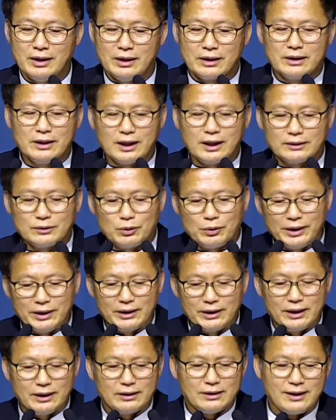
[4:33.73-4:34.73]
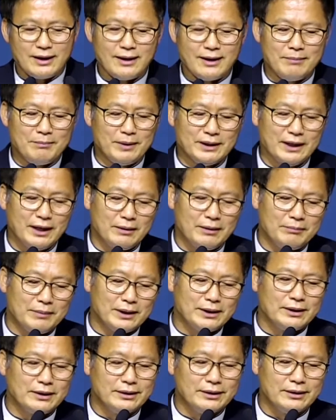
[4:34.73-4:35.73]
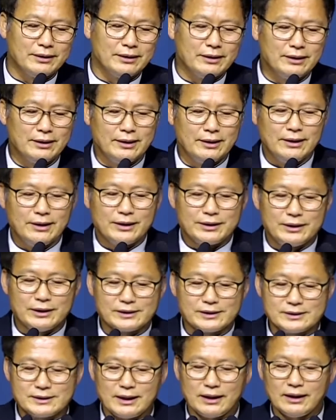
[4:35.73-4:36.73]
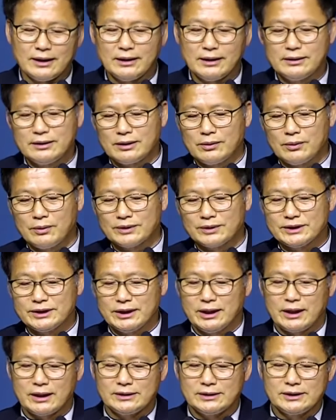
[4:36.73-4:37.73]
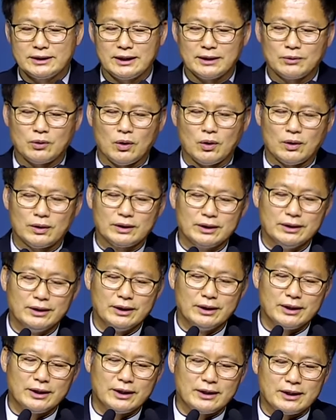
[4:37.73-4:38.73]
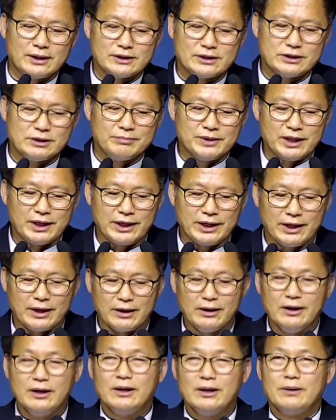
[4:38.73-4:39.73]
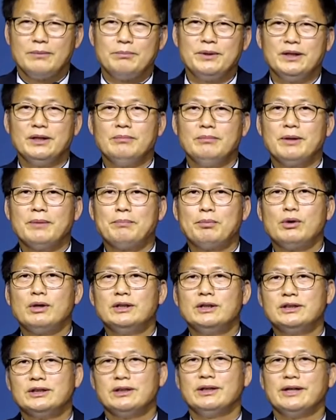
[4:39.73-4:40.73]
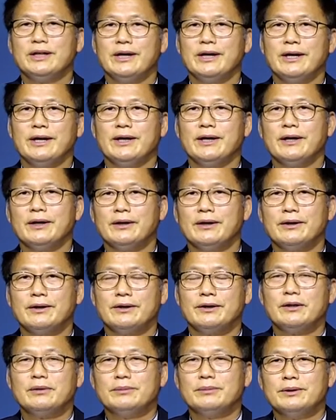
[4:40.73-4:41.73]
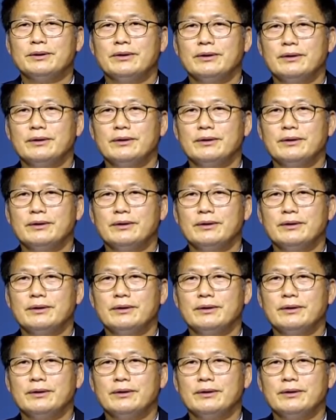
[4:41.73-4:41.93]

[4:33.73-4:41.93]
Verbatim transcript: 그가 토해내는 한마디 한마디는 역사가 흐르고 시대가 지나도 듣는 이들의 심장에 믿음의 불을 지르기에 여러분